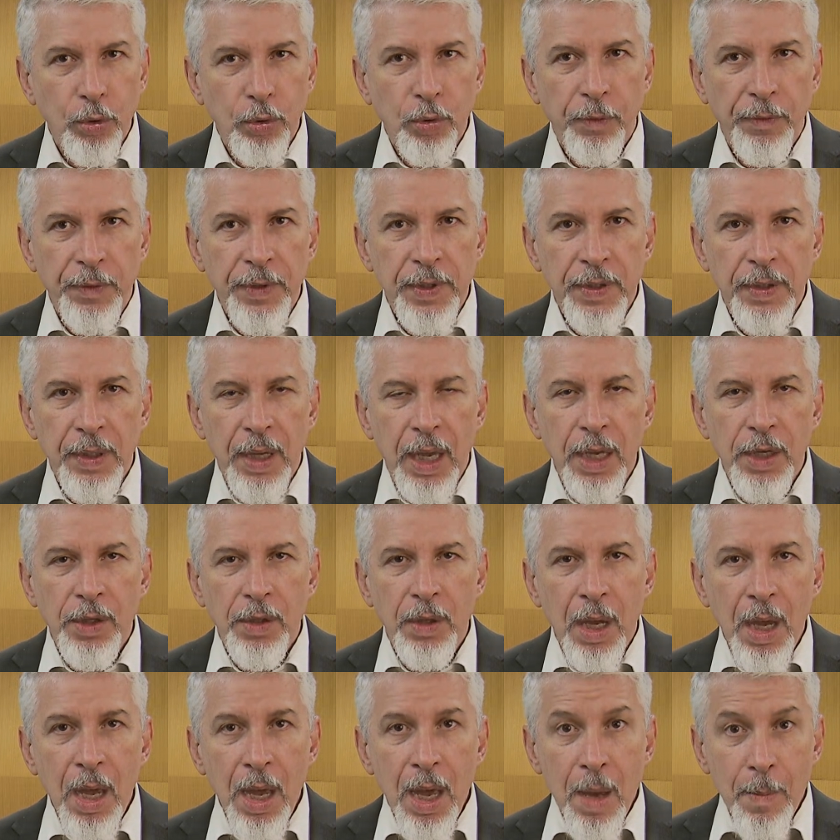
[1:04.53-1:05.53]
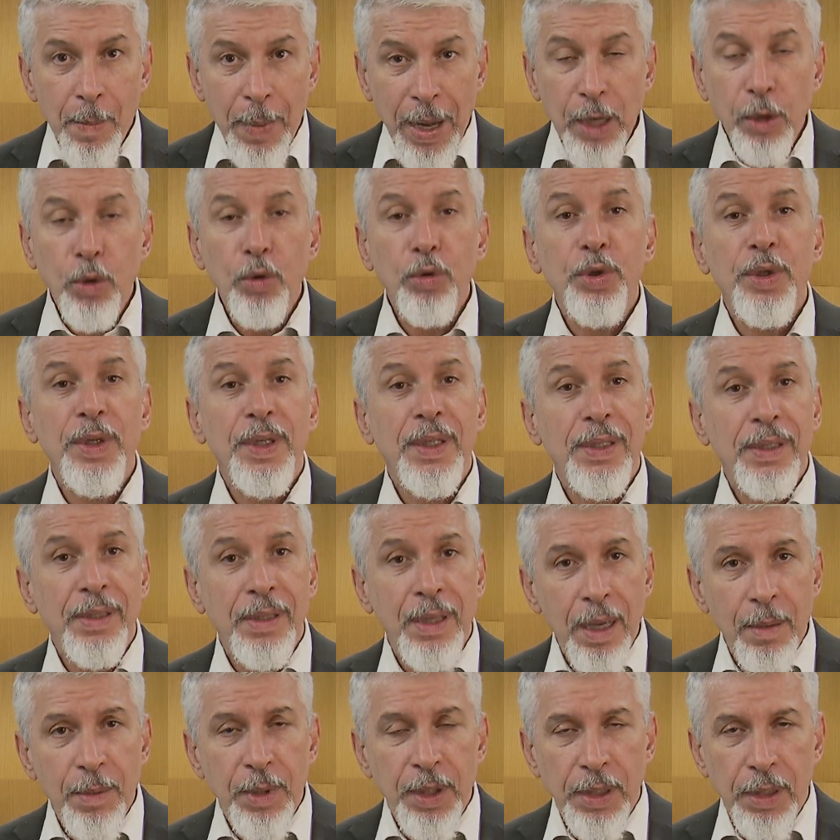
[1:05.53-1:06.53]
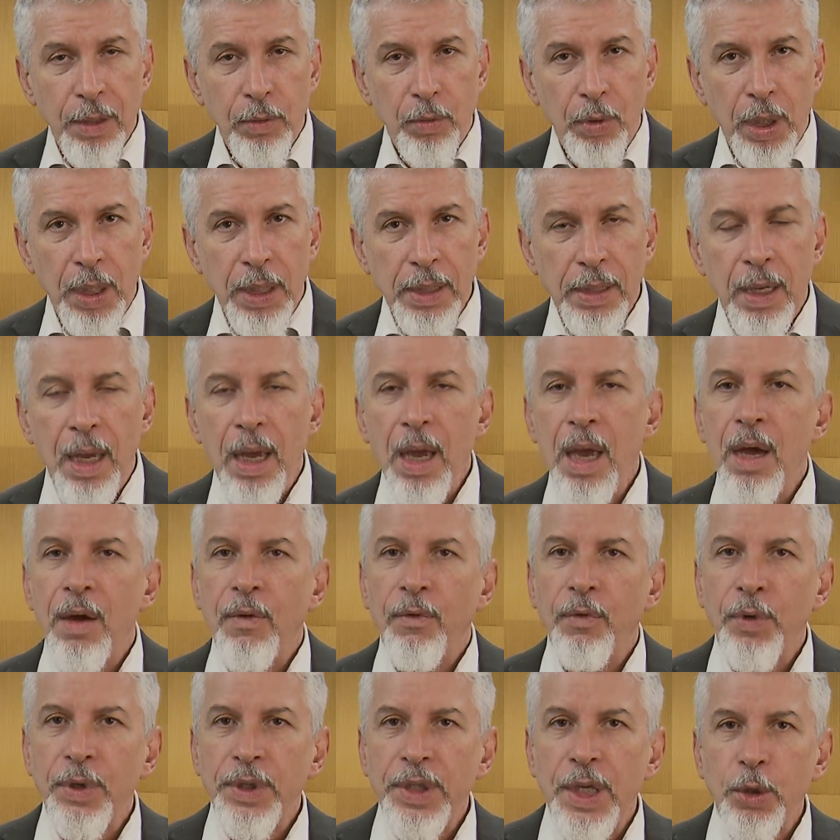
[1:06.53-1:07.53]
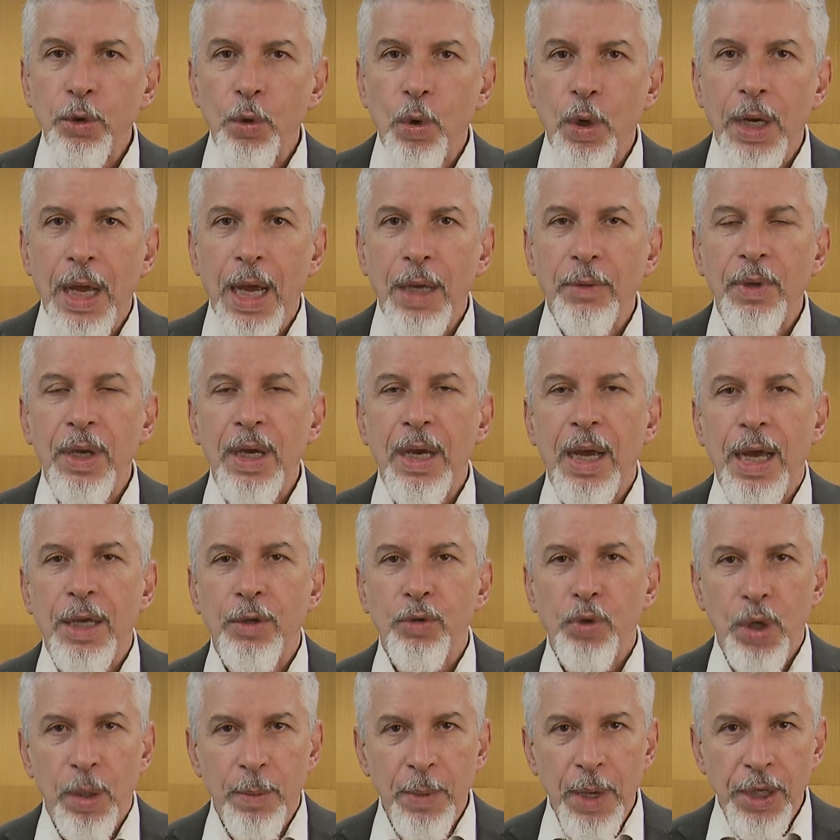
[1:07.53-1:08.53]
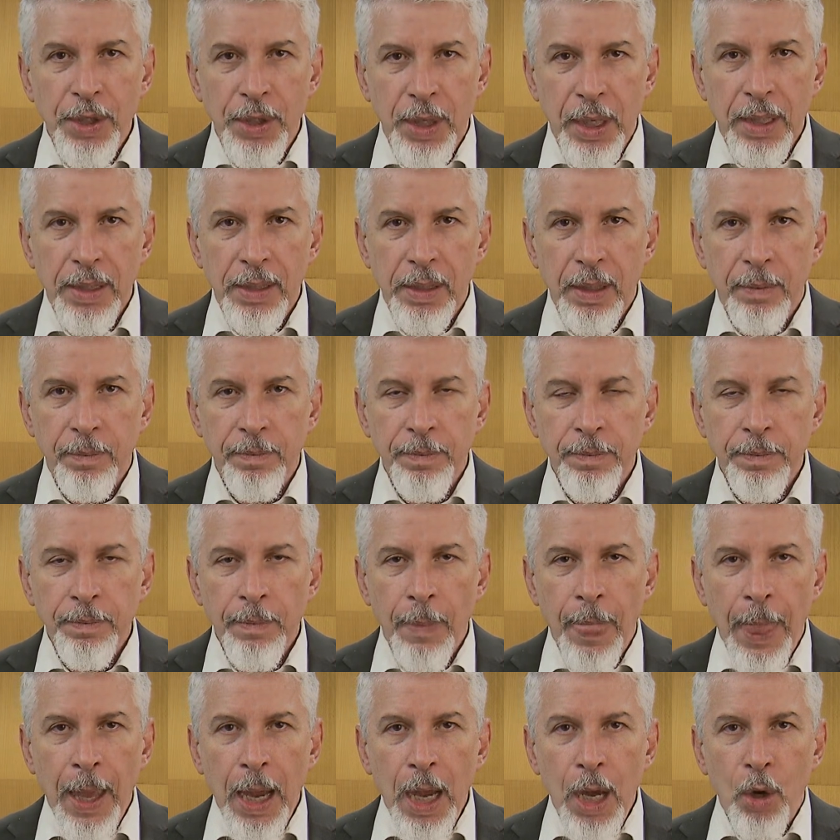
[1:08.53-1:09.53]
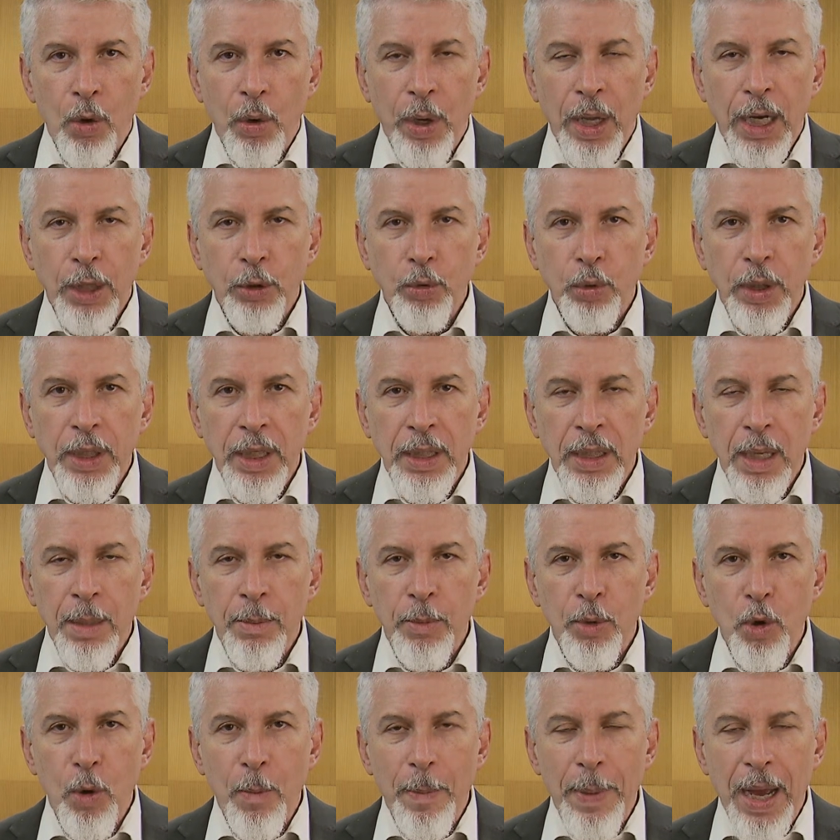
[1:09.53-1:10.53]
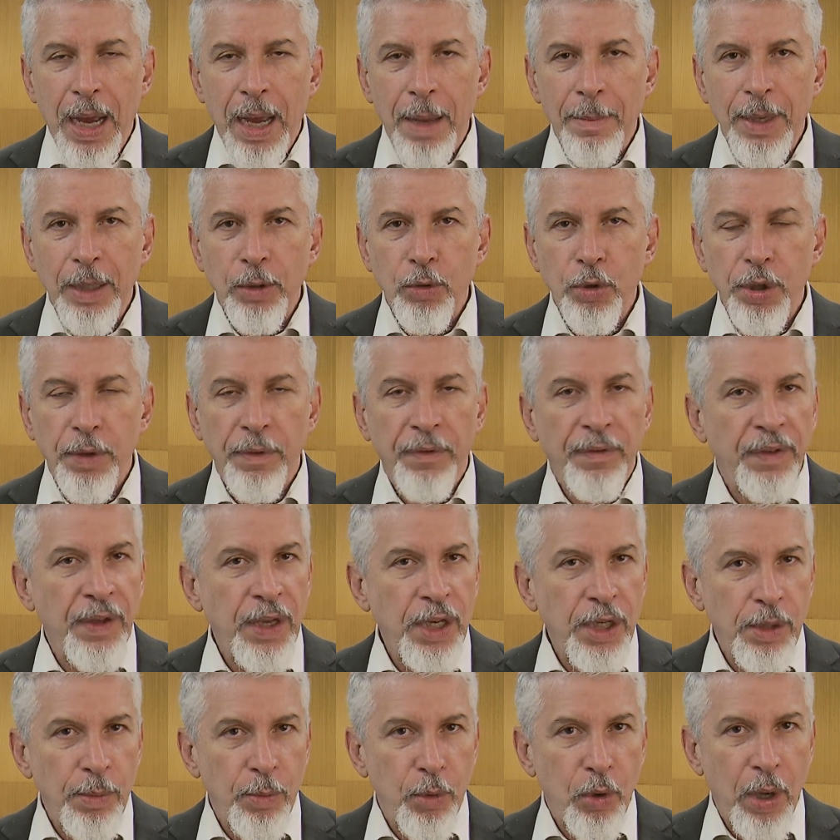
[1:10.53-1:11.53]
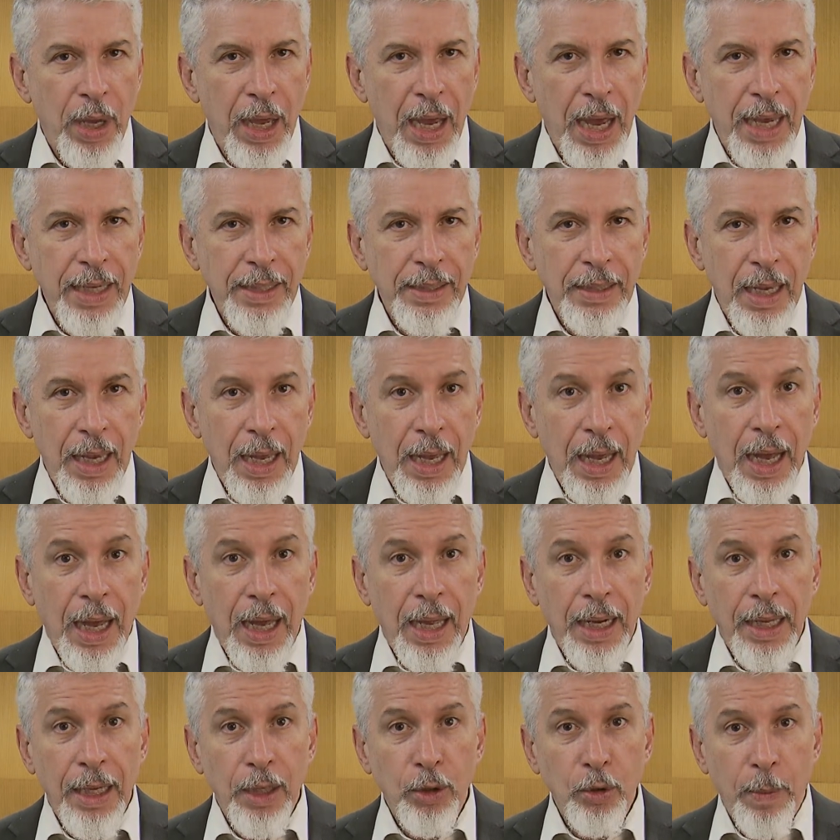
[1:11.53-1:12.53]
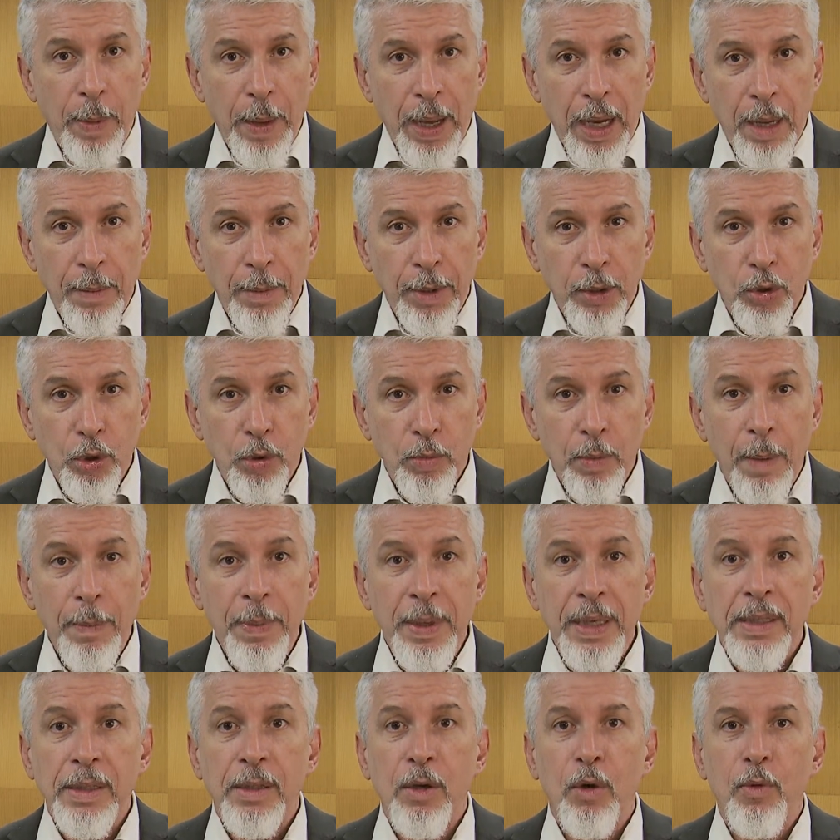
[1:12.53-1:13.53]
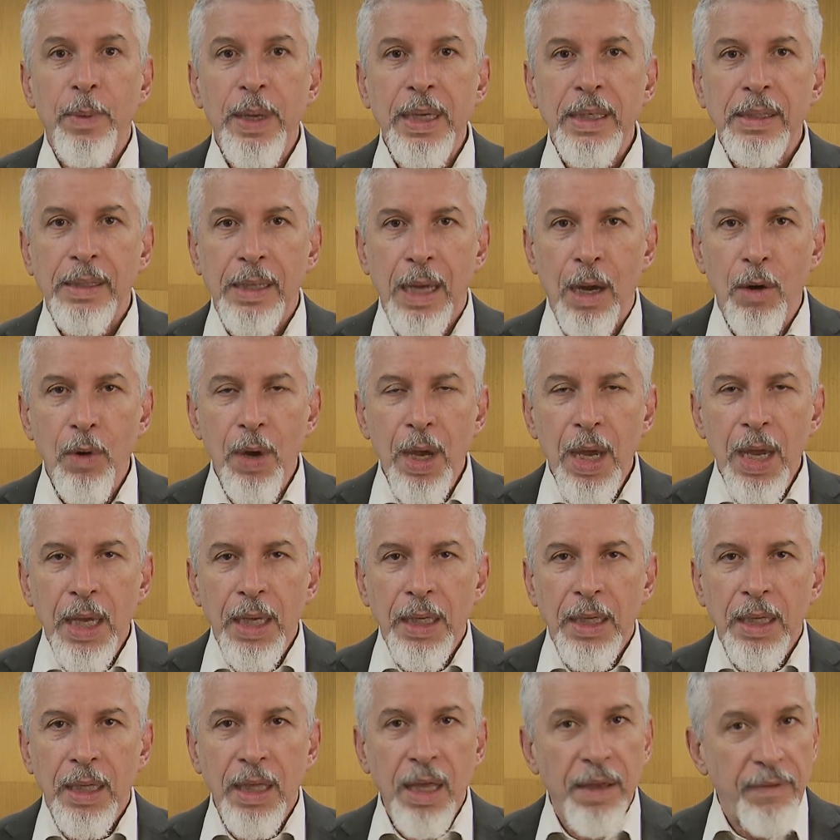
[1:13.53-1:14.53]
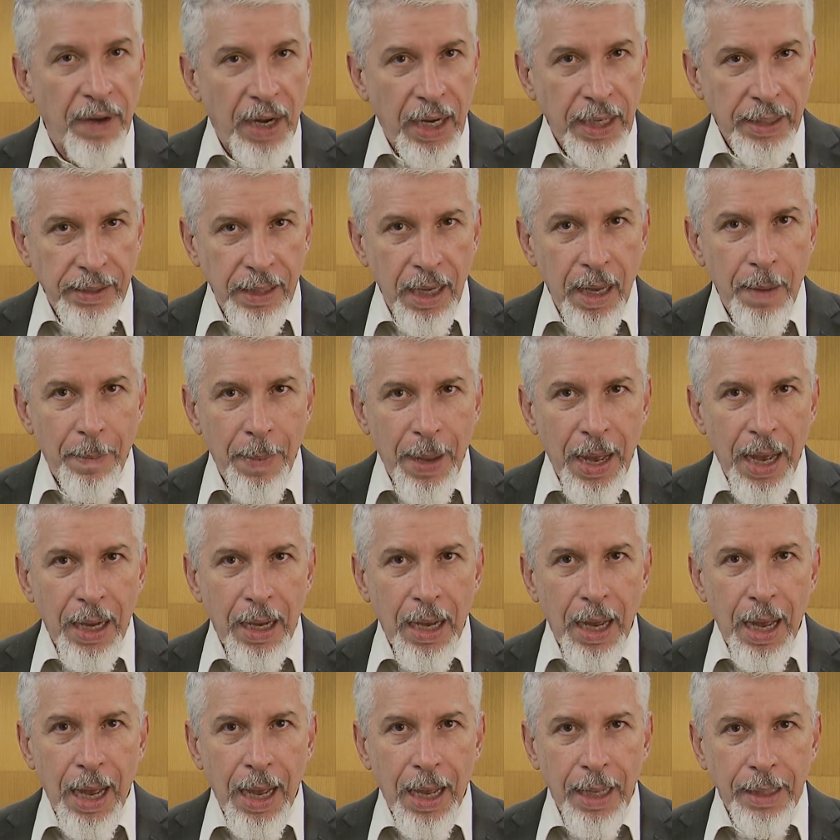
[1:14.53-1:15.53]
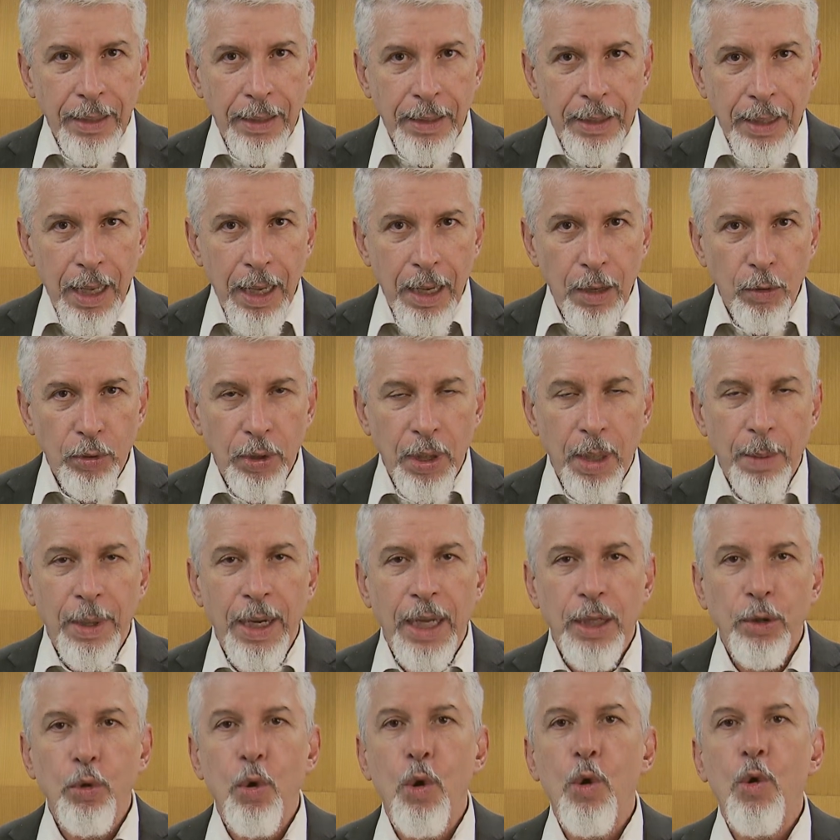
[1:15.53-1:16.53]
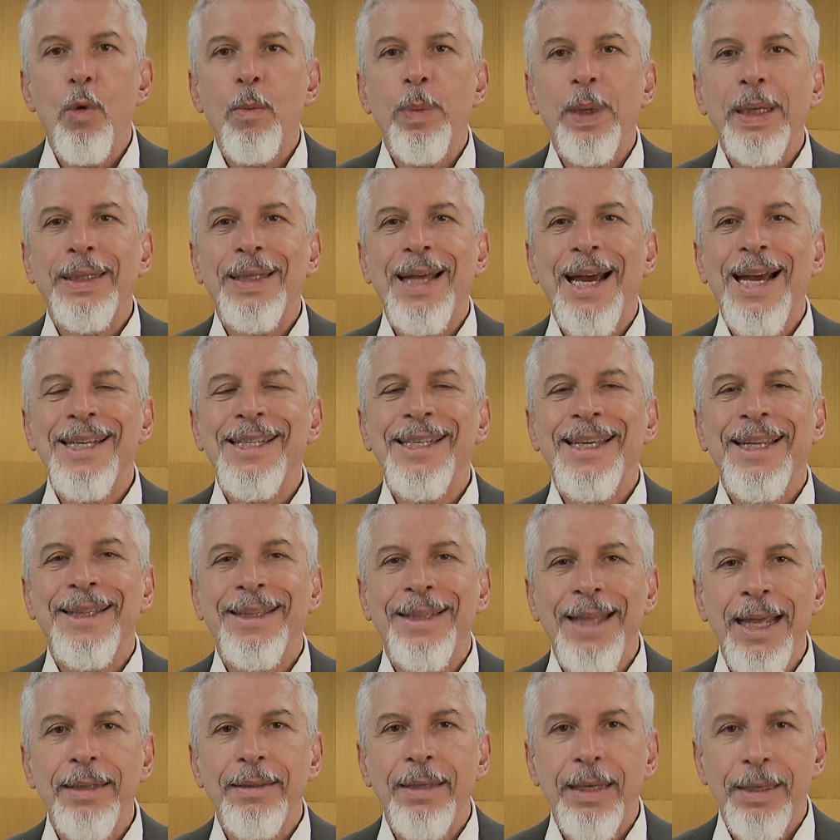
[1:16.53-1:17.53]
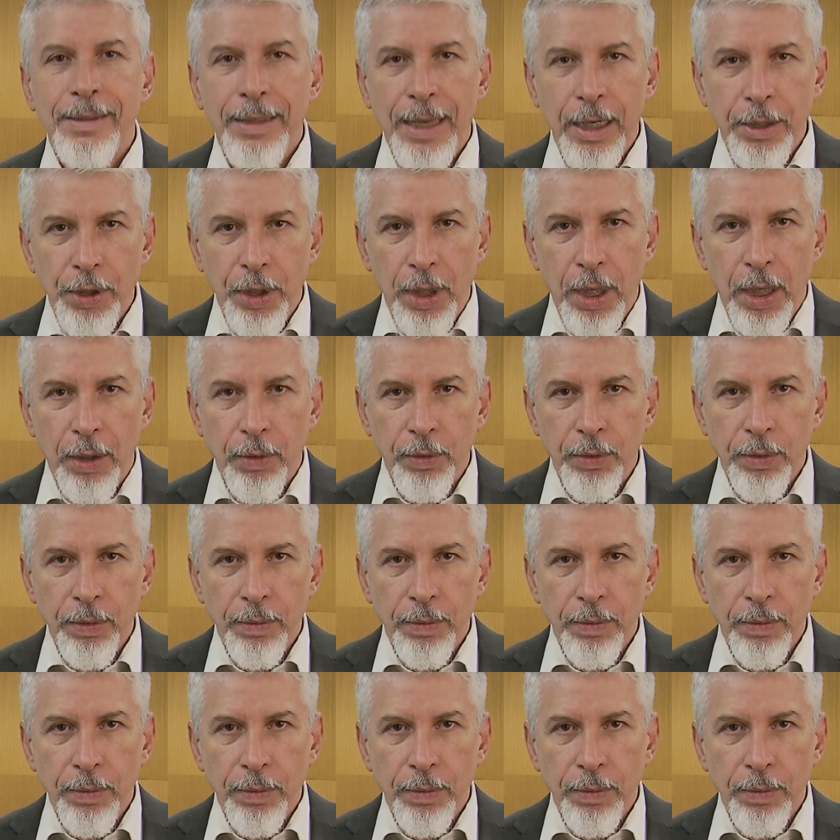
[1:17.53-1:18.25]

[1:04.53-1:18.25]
o suficiente para que o sistema de segurança fosse acionado em caso de emergência. O relator determinou o pagamento de 20 mil reais, além do pagamento de uma pensão mensal que deverá ser paga até o trabalhador completar 77 anos.